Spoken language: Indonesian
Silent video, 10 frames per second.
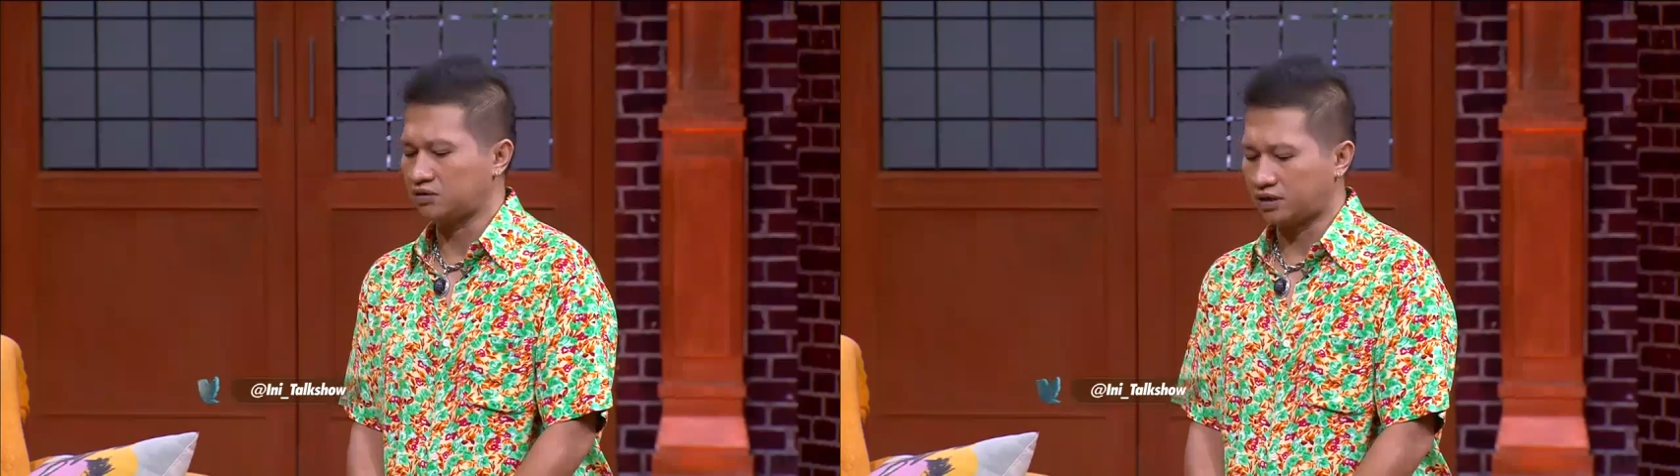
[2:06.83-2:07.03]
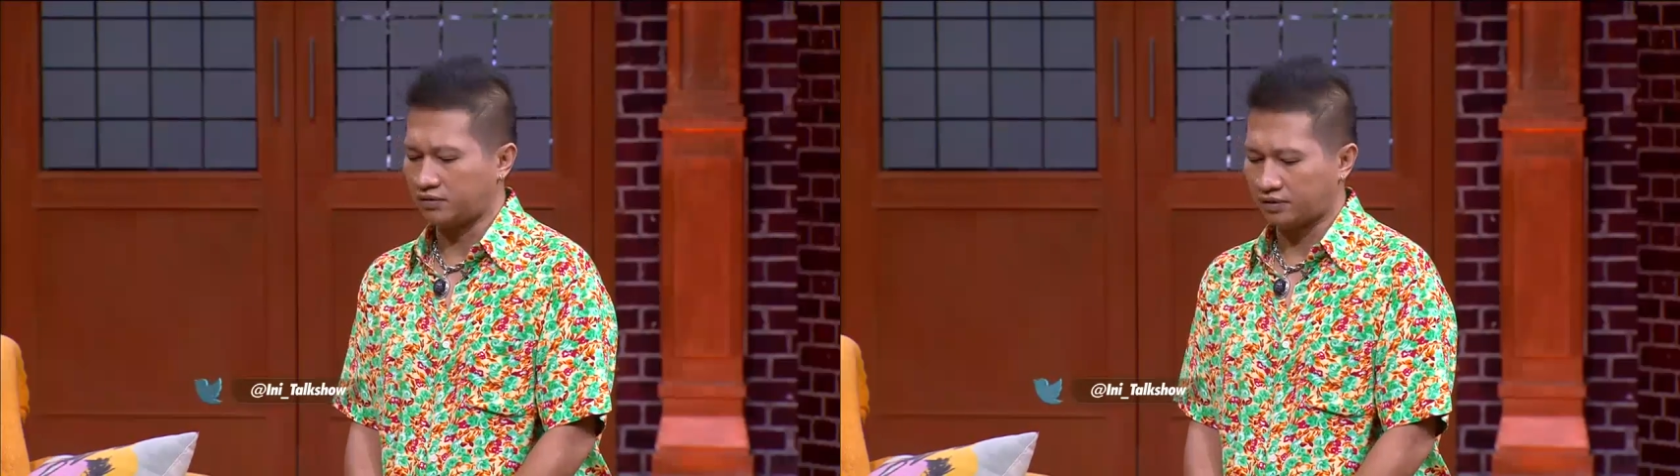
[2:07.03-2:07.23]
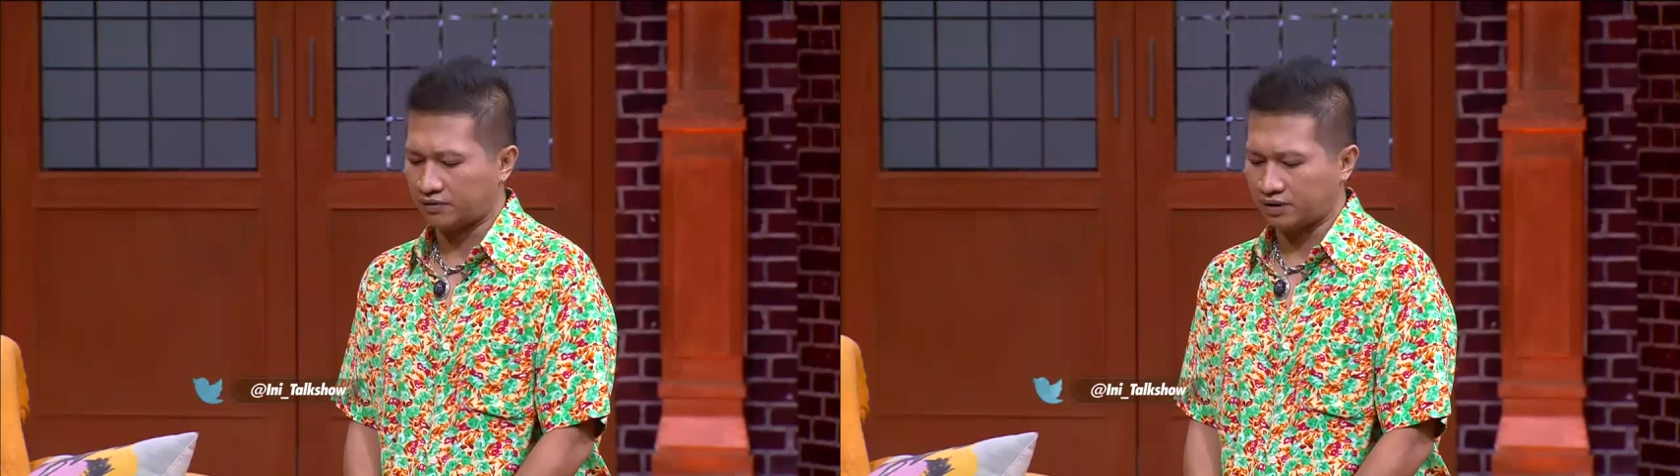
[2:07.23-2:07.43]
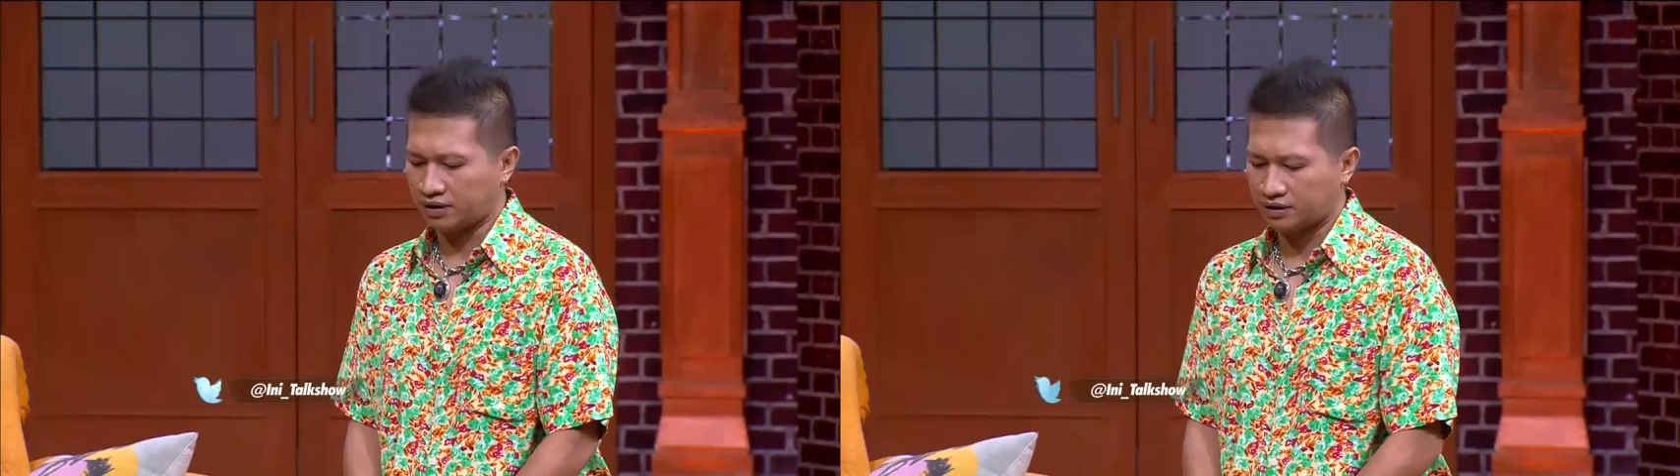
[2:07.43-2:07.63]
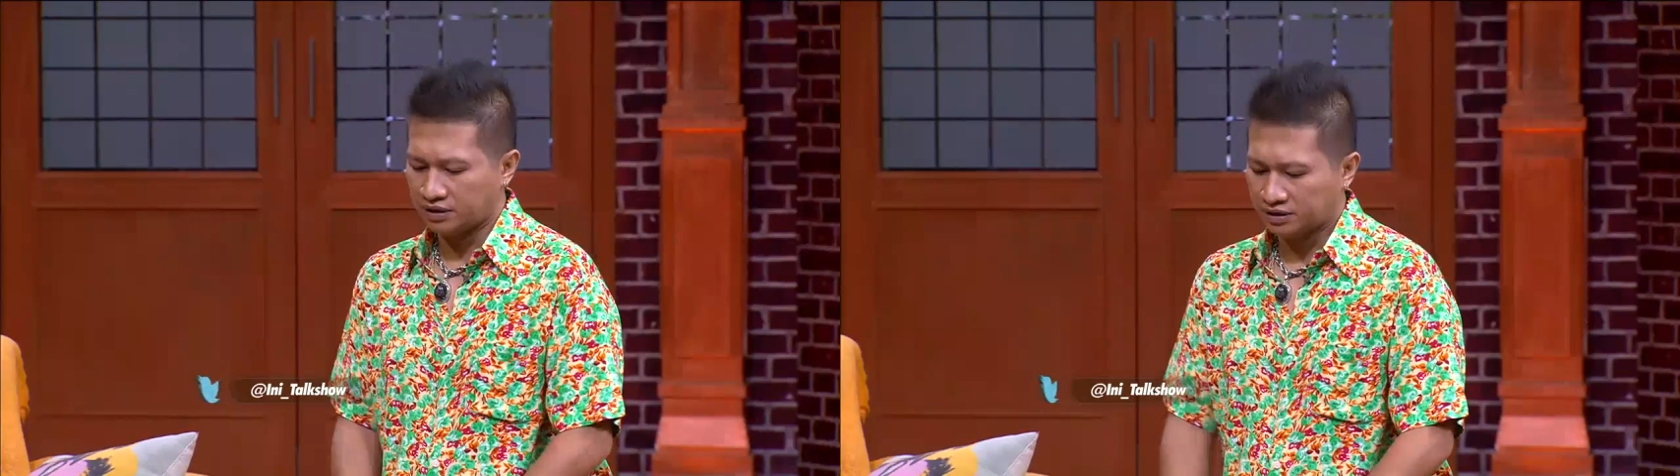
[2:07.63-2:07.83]
Oke, oke.
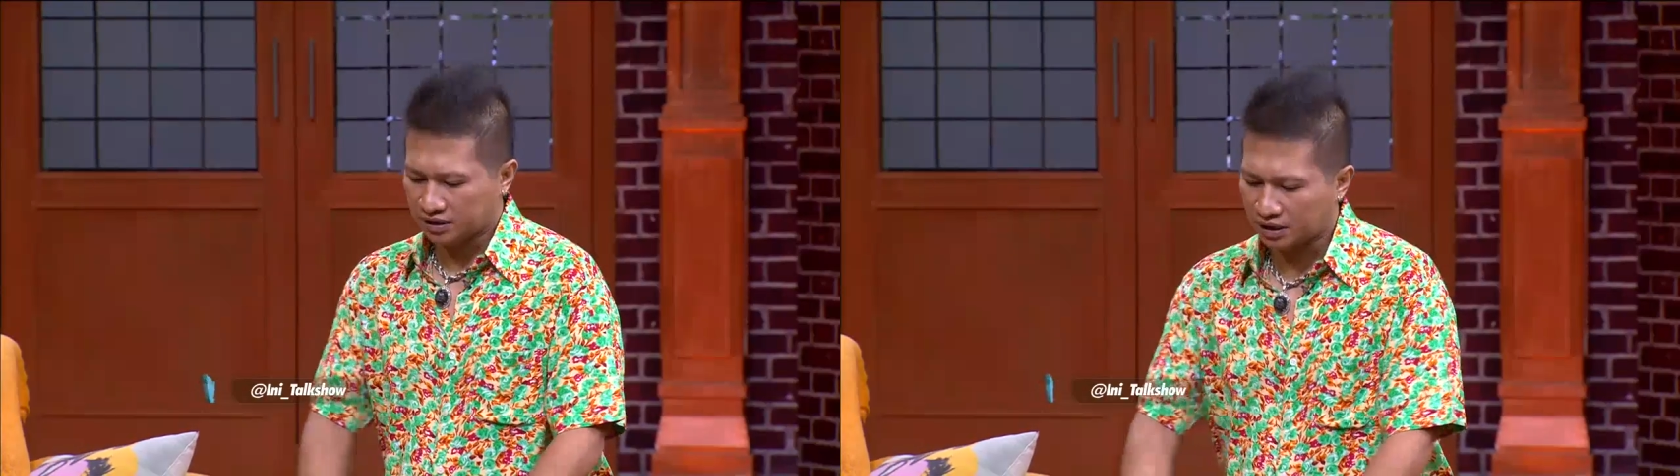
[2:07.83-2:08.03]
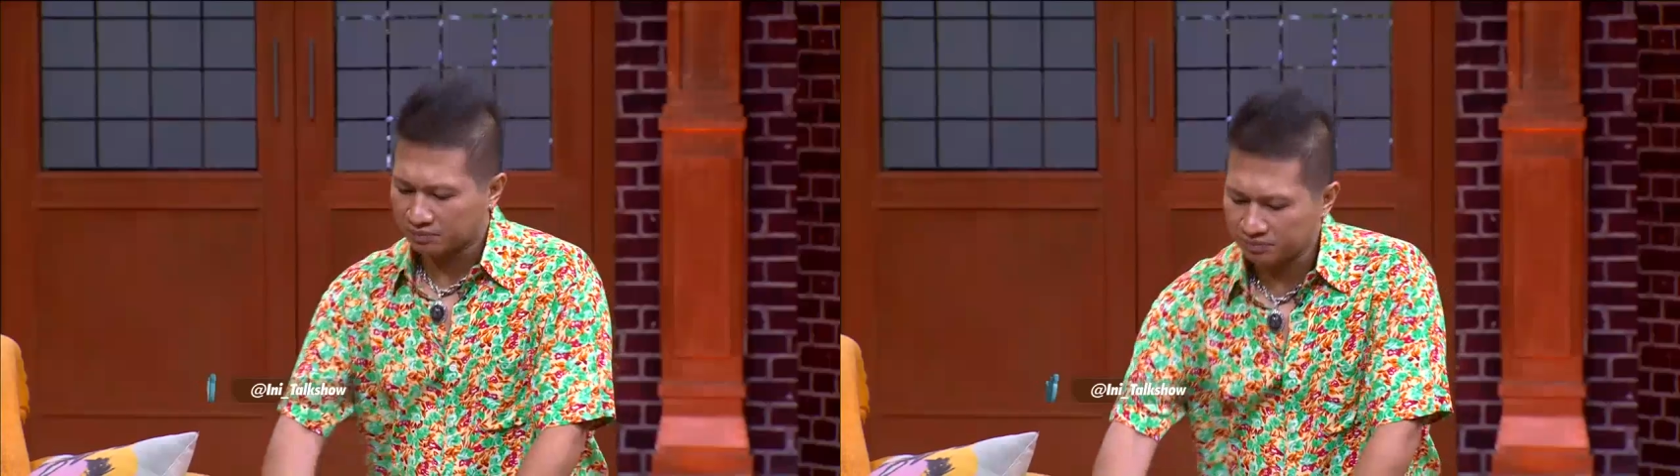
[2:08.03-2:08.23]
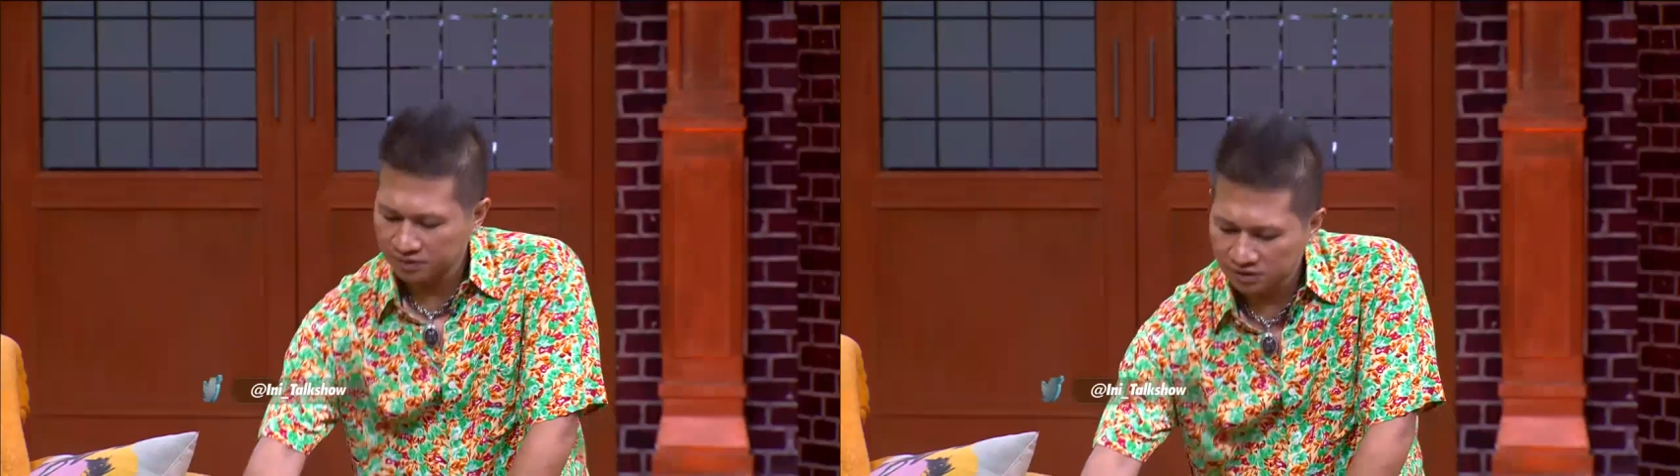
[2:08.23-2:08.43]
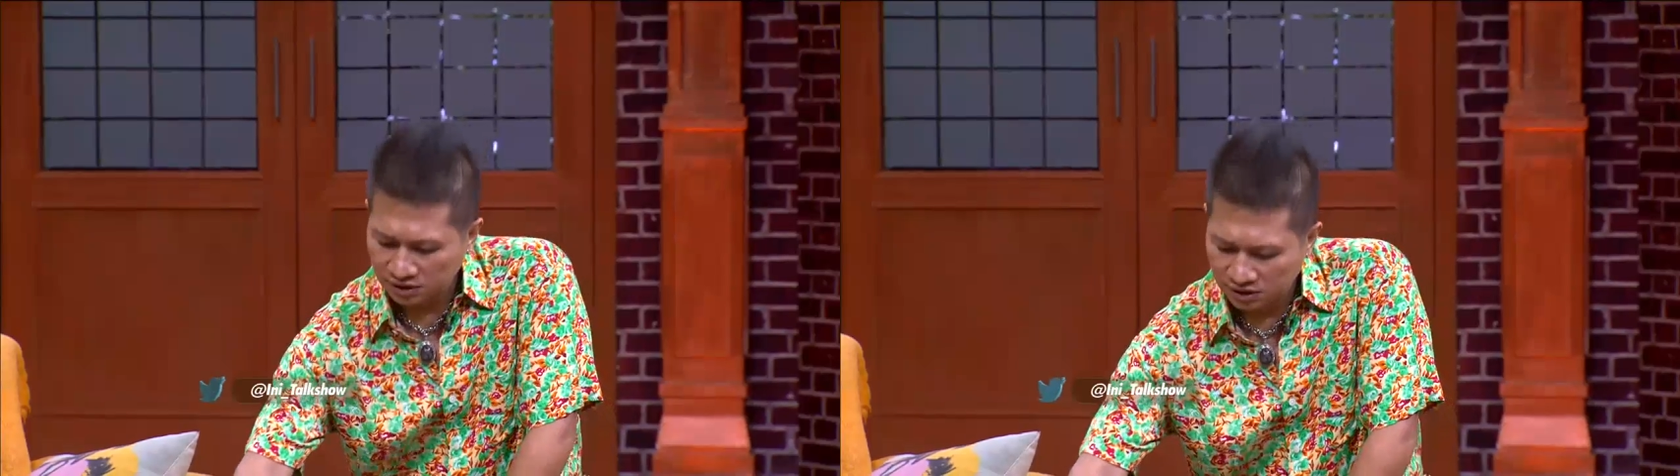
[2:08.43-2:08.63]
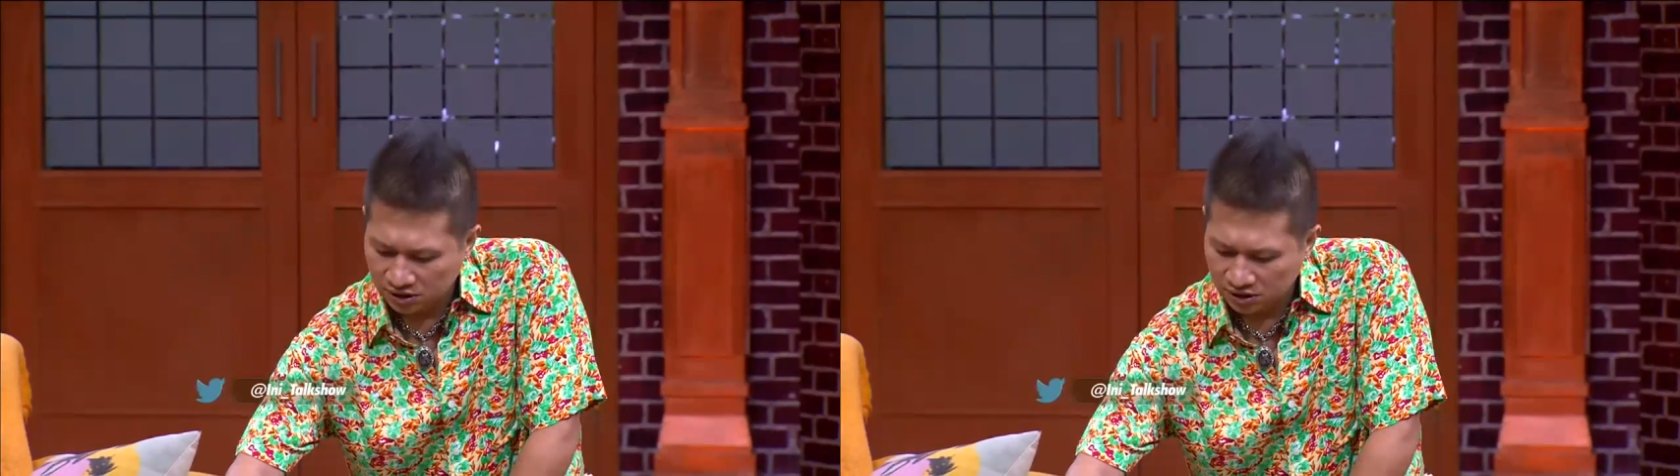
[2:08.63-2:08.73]
Ah, siap. Gitu.